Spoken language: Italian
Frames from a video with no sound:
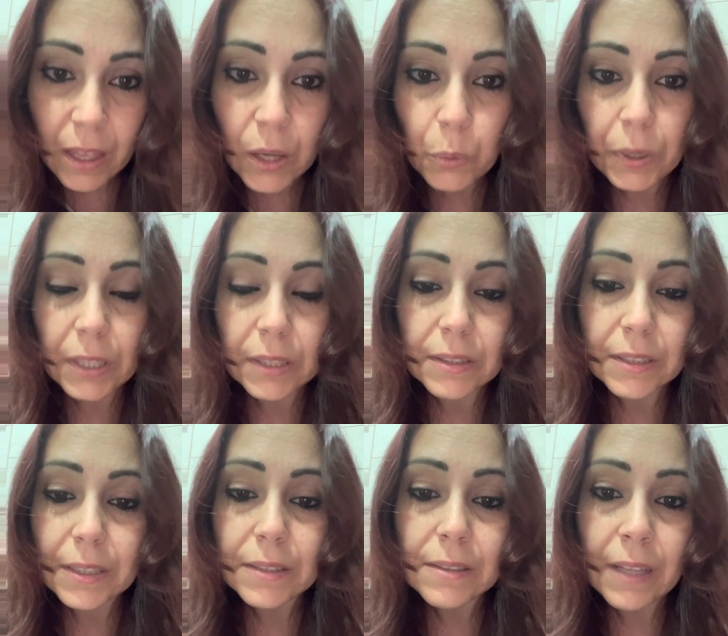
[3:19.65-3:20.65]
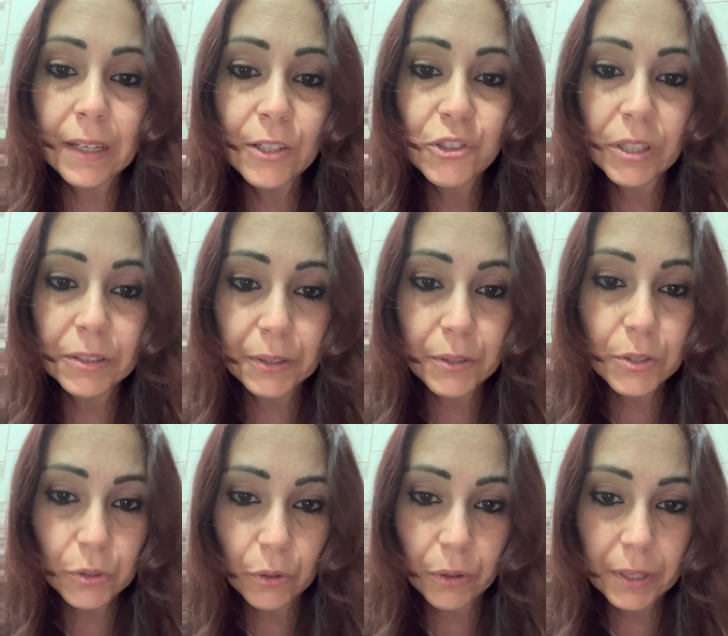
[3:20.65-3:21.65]
Quindi la legge
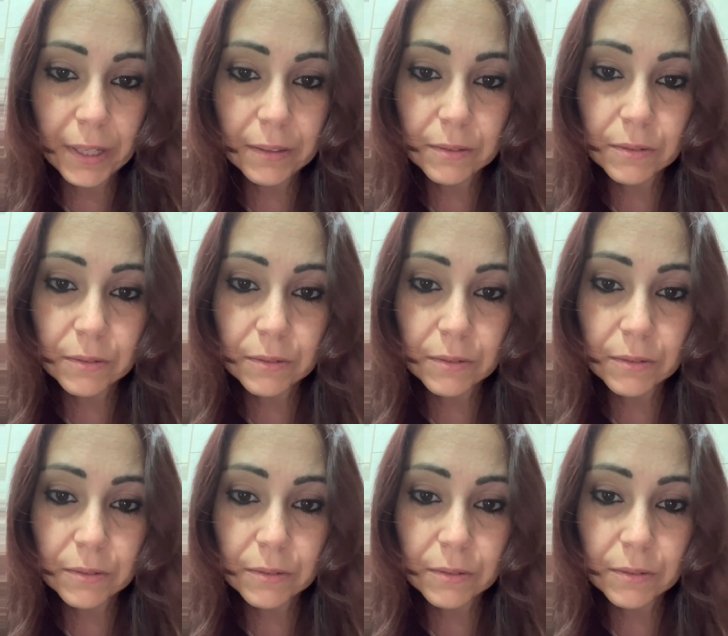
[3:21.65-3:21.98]
dell'attrazione